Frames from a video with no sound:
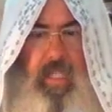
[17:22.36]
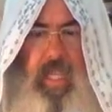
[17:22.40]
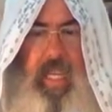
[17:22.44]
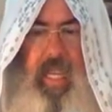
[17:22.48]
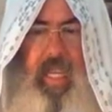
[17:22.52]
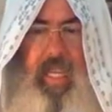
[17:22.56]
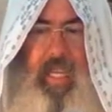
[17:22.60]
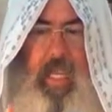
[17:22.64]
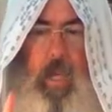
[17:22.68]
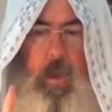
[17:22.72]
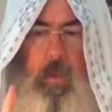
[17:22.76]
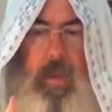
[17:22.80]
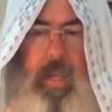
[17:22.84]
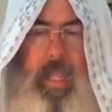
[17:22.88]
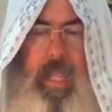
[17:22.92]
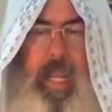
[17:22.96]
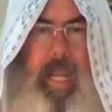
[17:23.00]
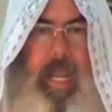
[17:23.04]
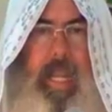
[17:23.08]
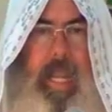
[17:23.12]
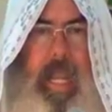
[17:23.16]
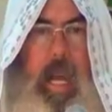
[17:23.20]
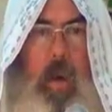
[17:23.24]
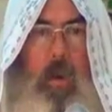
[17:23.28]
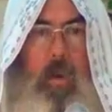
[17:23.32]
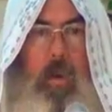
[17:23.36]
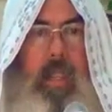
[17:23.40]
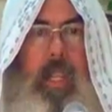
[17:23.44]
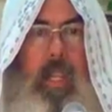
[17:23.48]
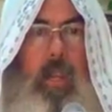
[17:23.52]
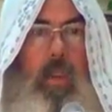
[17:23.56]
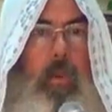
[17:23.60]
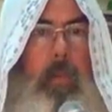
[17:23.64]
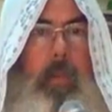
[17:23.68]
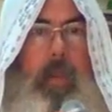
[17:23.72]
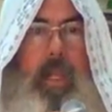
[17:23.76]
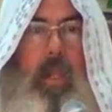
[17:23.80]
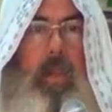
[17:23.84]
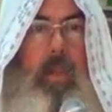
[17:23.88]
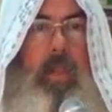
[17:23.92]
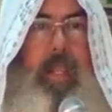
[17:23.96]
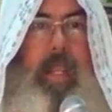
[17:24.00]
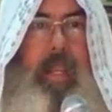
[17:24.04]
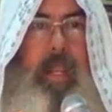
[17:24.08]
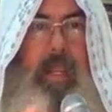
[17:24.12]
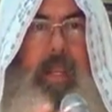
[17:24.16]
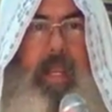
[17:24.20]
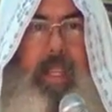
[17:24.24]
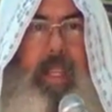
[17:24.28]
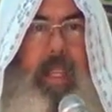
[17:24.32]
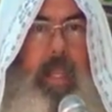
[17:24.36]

Así que recuerda que la orden no vino del